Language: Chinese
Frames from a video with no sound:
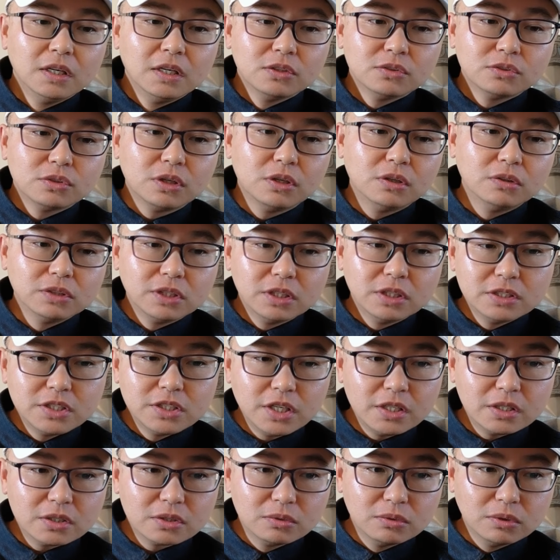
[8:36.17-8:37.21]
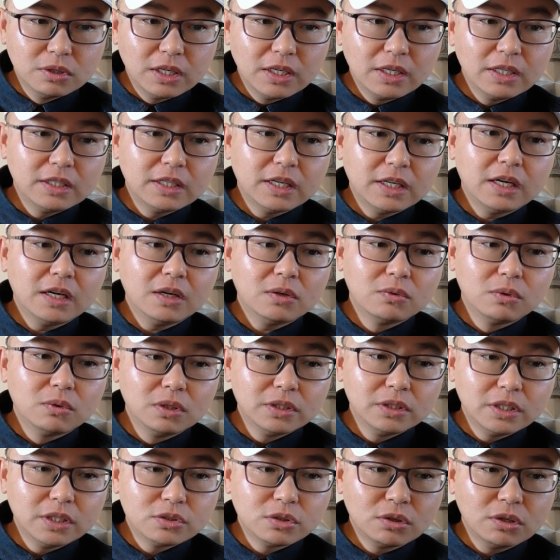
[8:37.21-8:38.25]
随后呢歼十五雷达
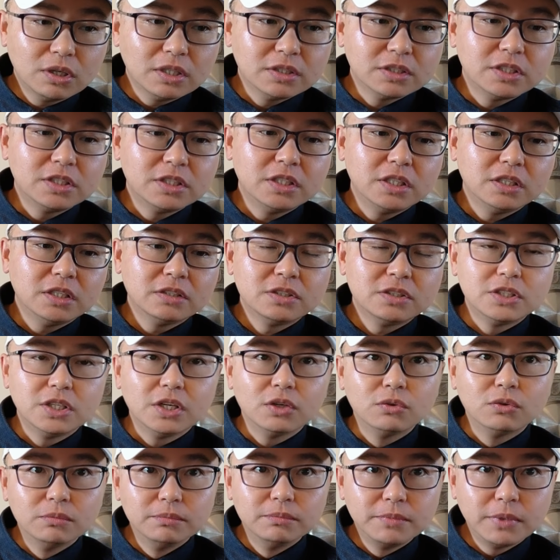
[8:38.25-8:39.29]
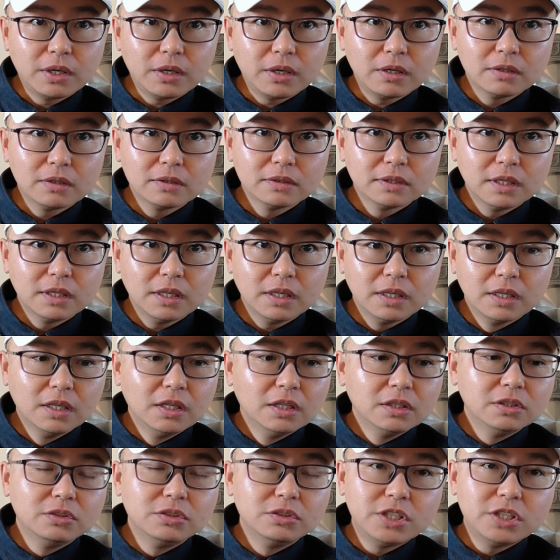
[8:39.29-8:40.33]
光电传感器截获目标啊，
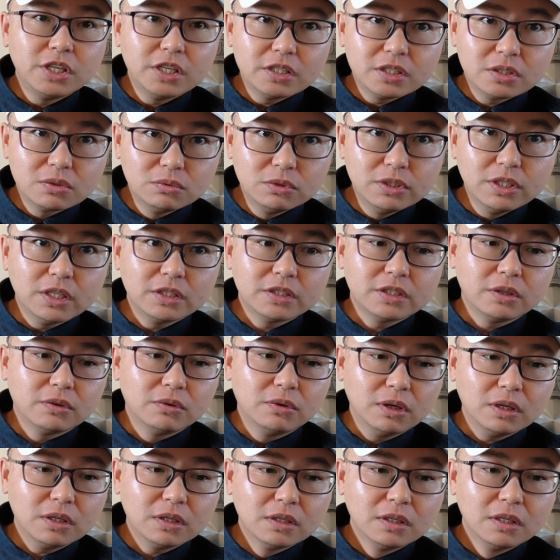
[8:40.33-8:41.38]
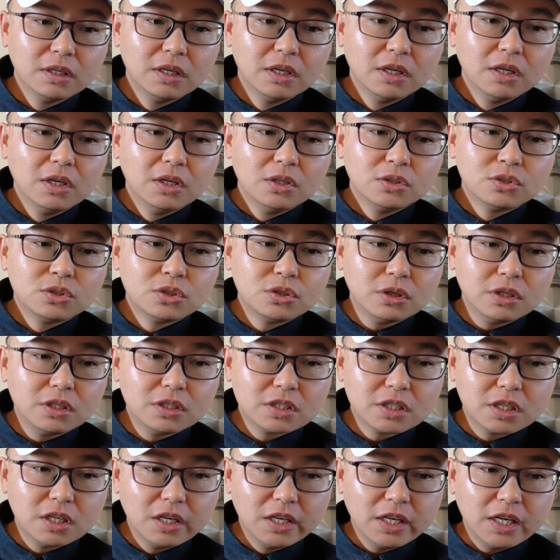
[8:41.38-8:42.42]
就歼十五也截获了，确认
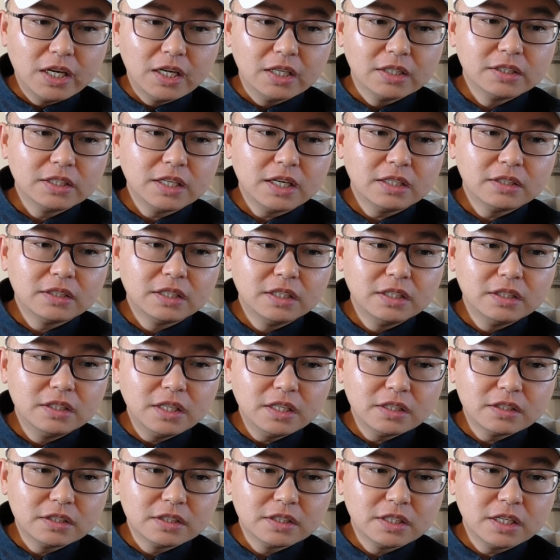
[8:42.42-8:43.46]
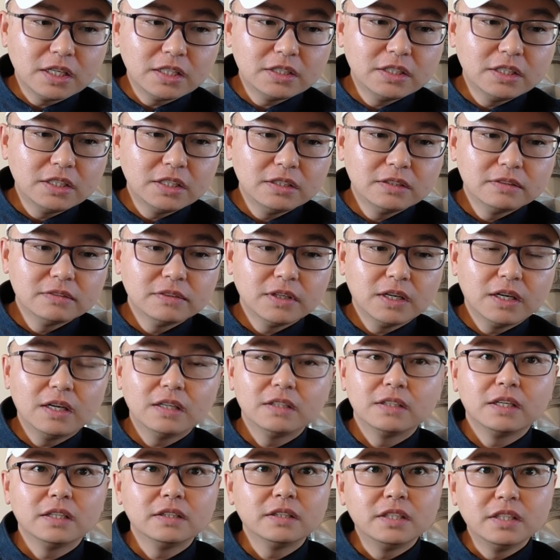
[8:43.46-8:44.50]
是两架敌电子侦察机啊。
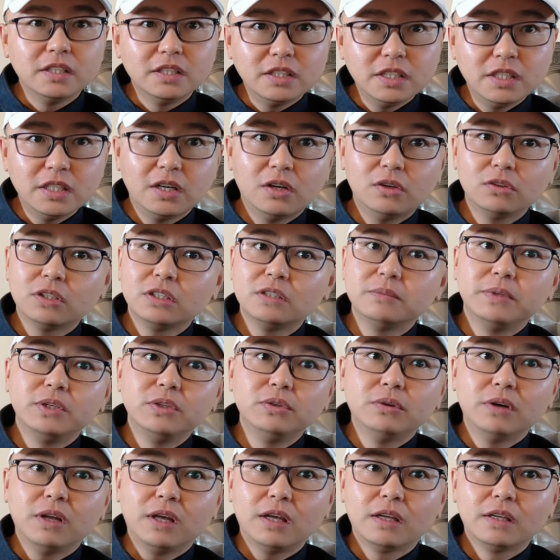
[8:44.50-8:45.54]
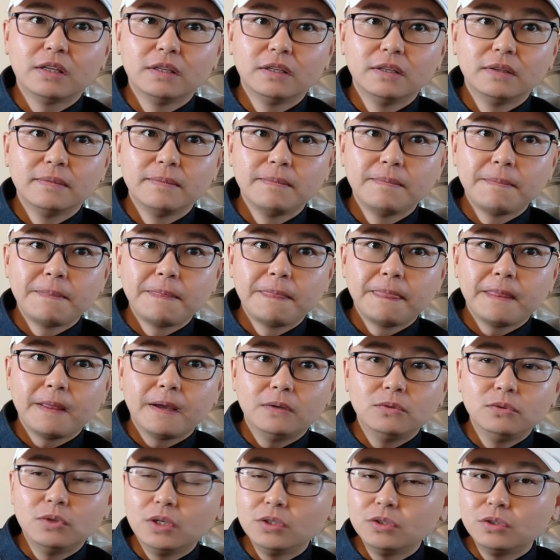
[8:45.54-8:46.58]
你看抵近以后它就没用了。
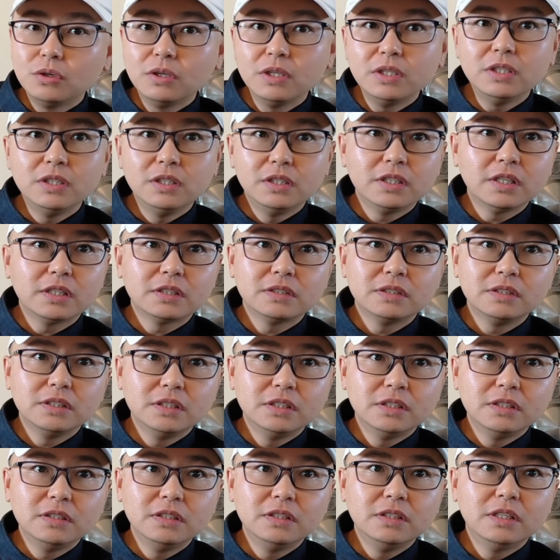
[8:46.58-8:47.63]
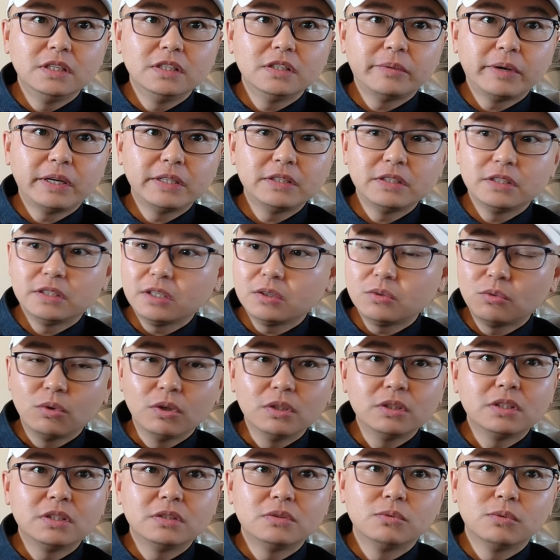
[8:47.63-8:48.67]
远距离你电你也也挖机，但是
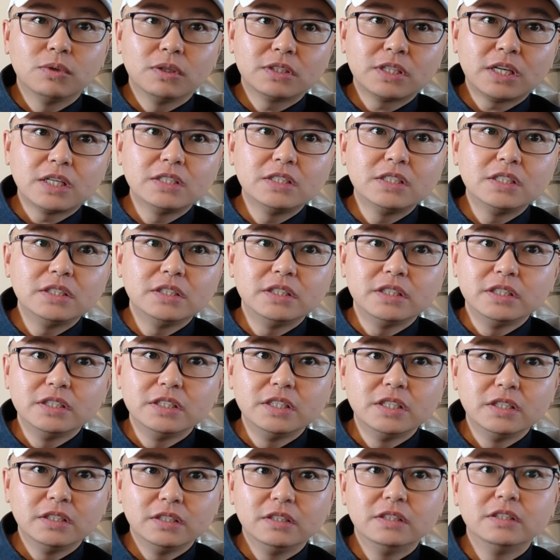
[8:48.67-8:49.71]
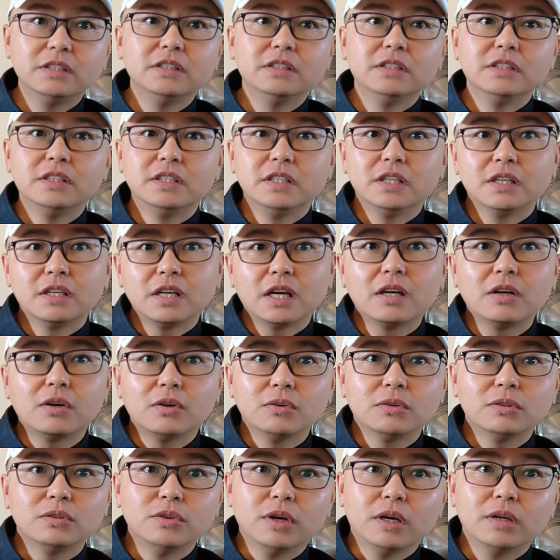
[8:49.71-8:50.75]
我我战机抵近，你你这个干
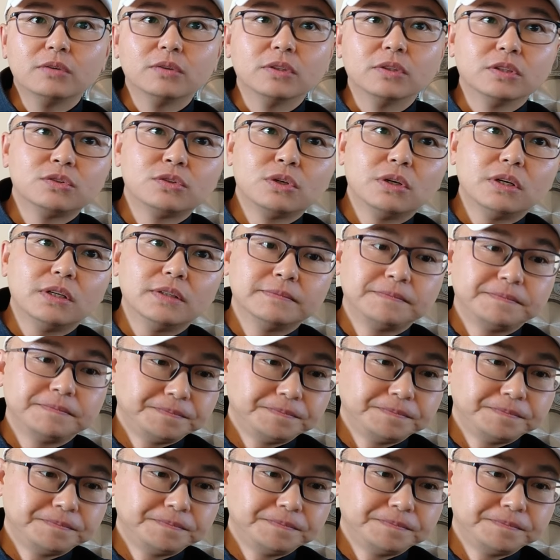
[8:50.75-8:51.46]
扰源我能确认。